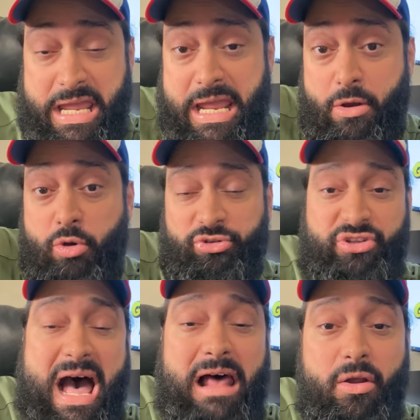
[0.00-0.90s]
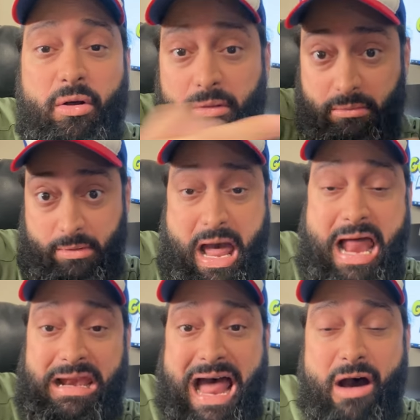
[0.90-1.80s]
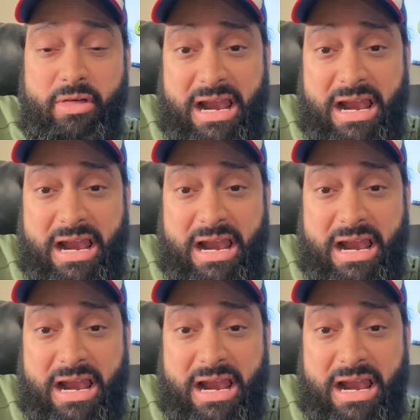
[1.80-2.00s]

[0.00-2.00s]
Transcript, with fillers: y Gonzalo al lado de